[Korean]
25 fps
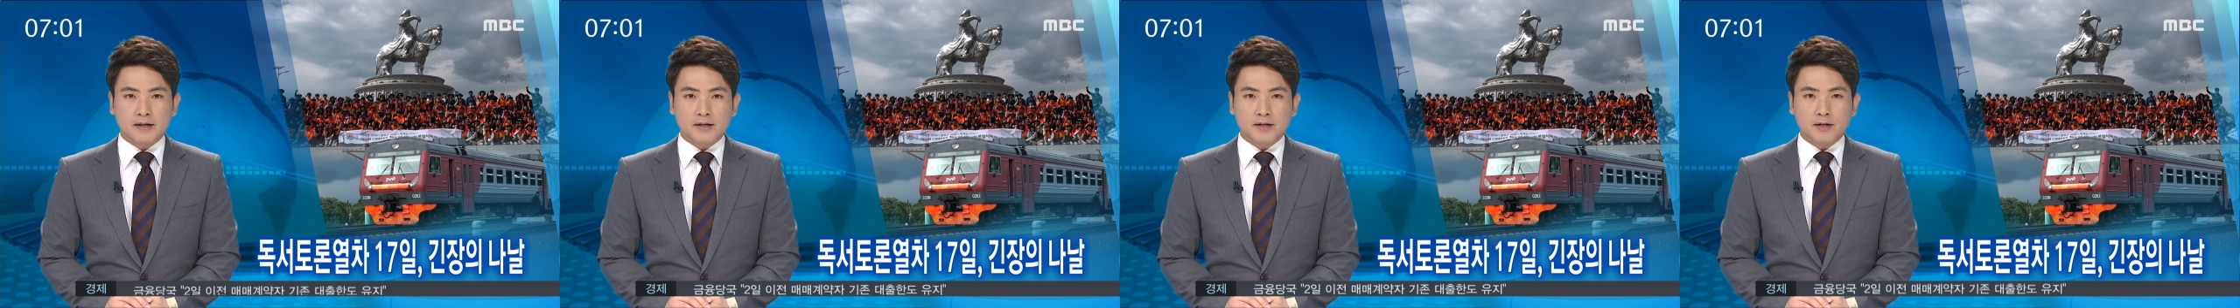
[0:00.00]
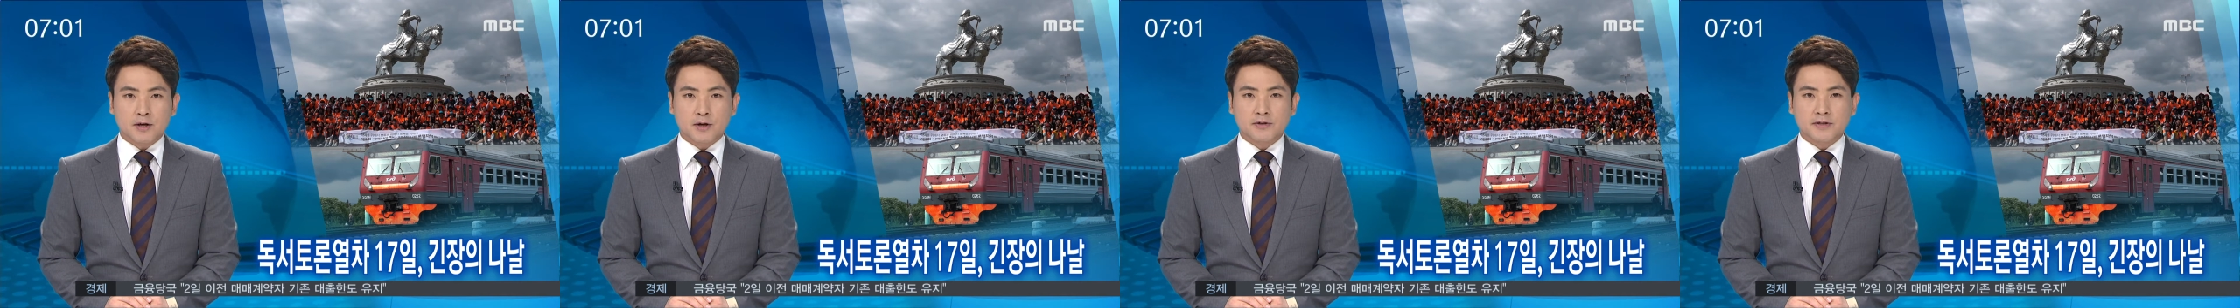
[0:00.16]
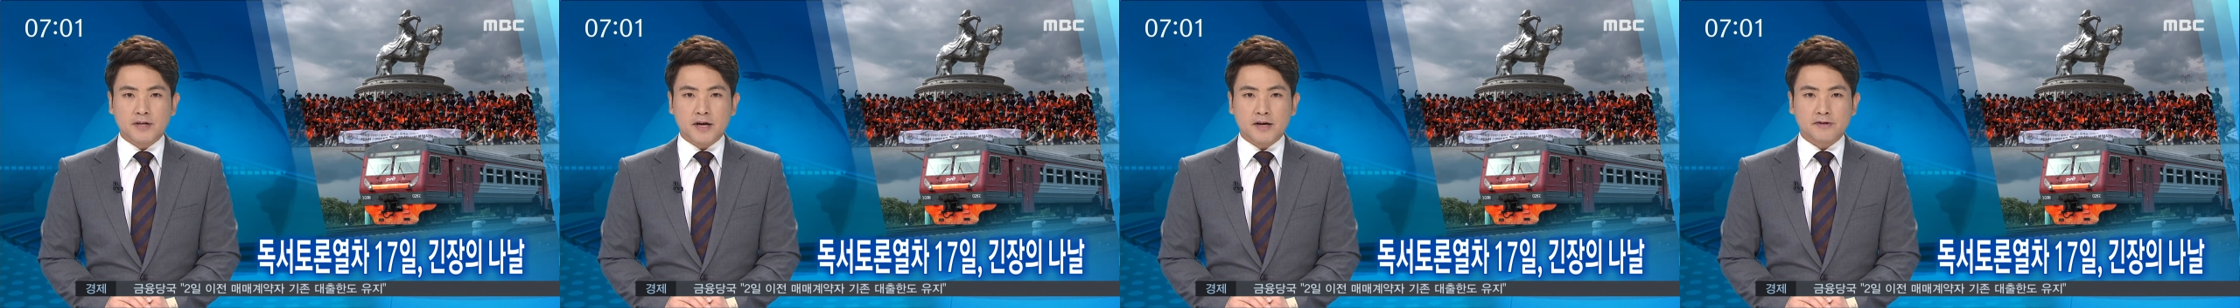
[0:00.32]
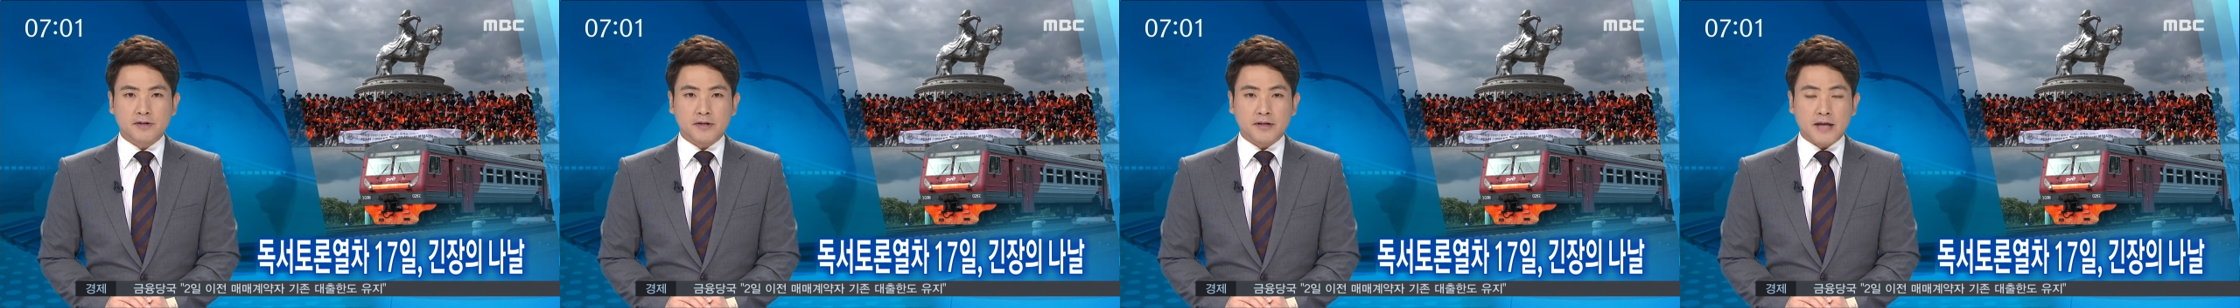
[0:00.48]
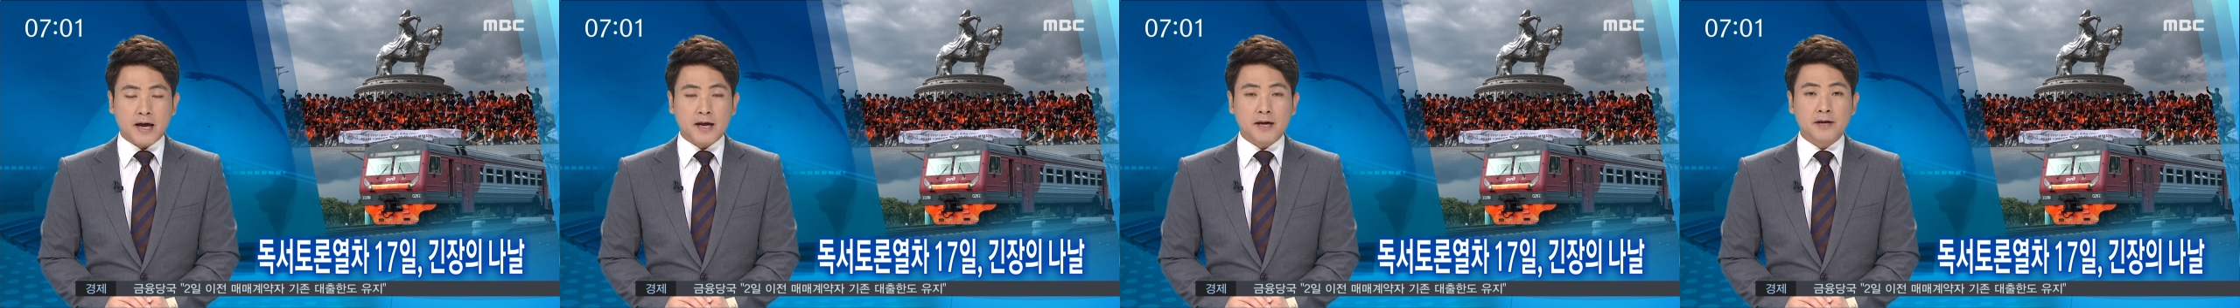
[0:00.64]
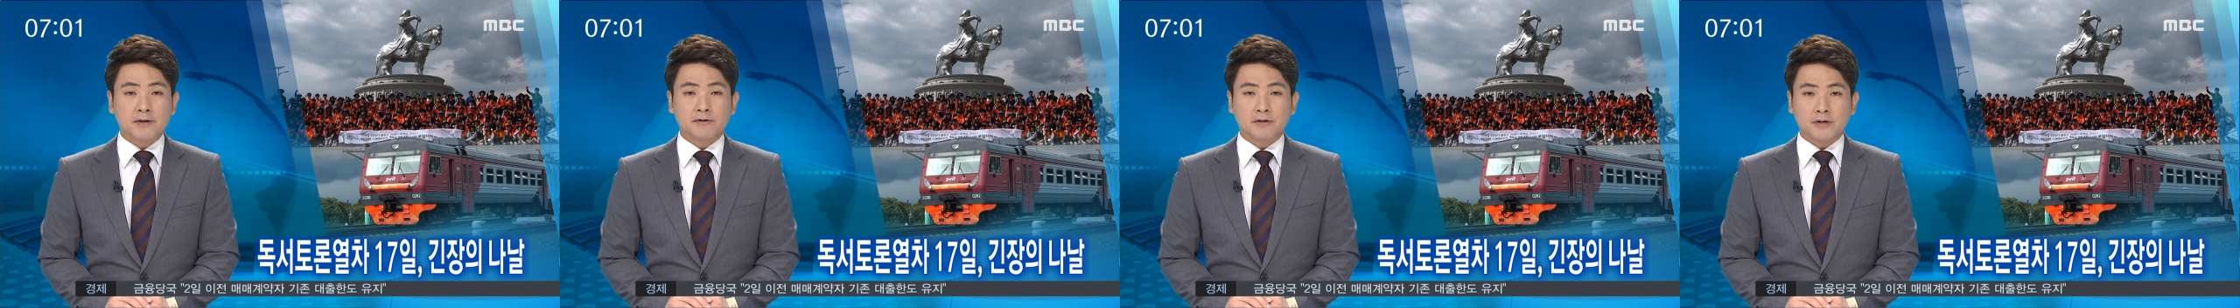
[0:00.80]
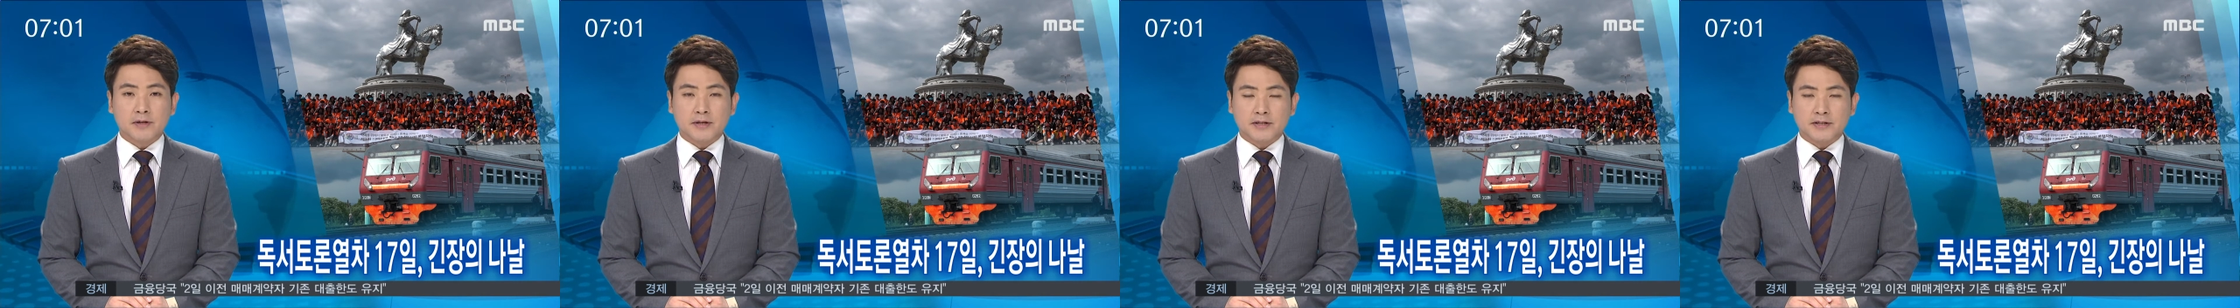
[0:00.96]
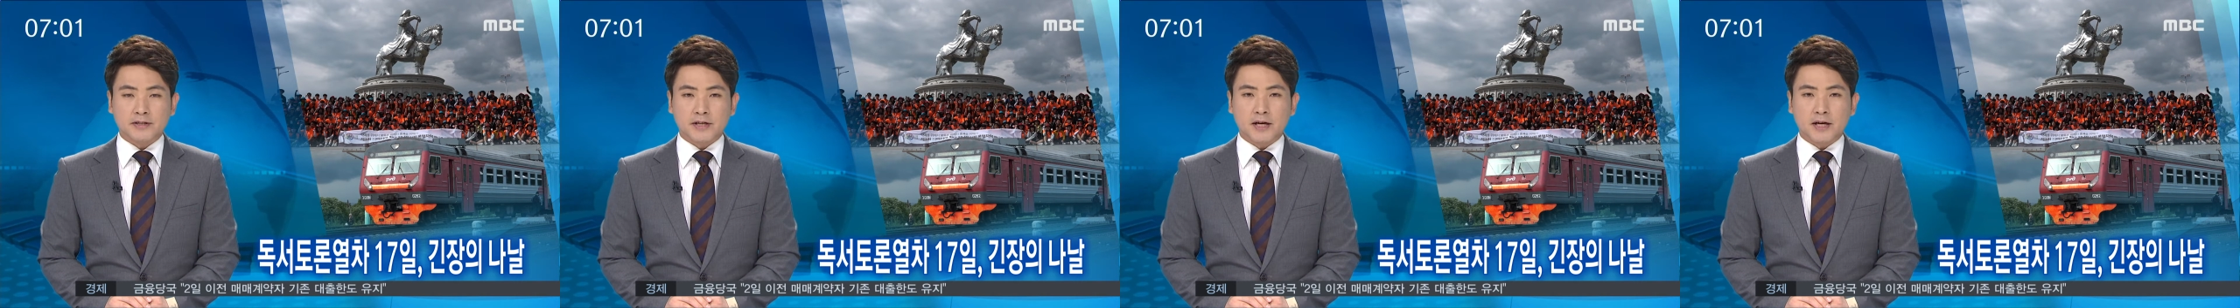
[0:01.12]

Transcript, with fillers: 현장에서 양현승 기자가